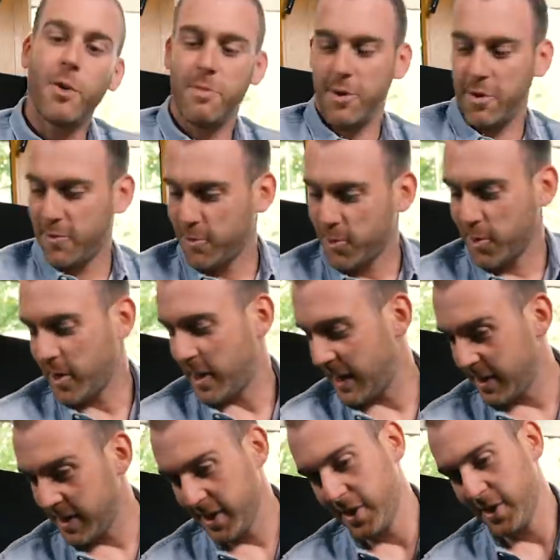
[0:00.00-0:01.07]
Körperöffnungen
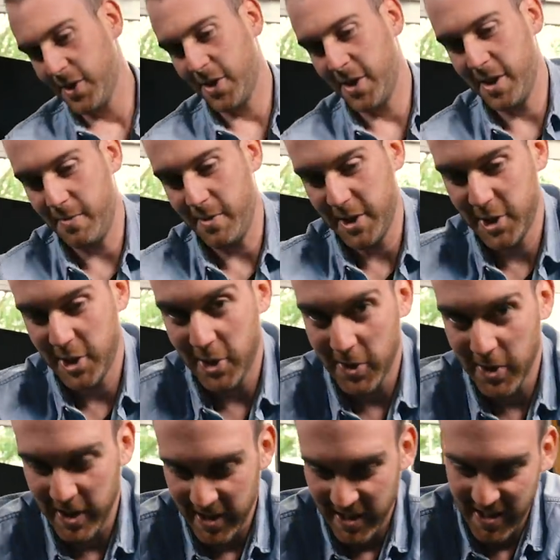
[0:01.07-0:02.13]
an, kann ja mal
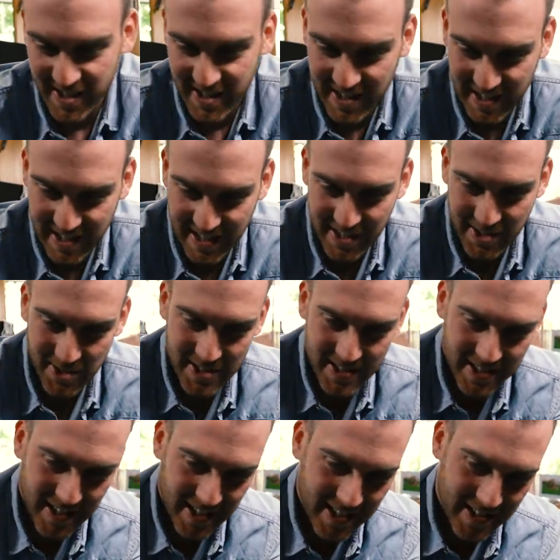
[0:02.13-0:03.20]
schauen. Kleine
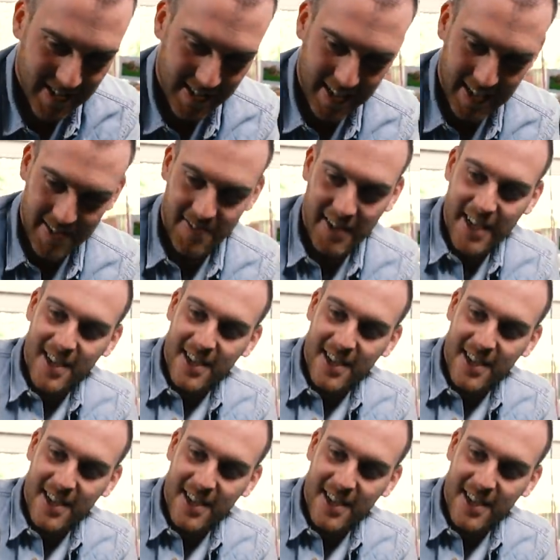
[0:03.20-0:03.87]
Oskar hier ist gerade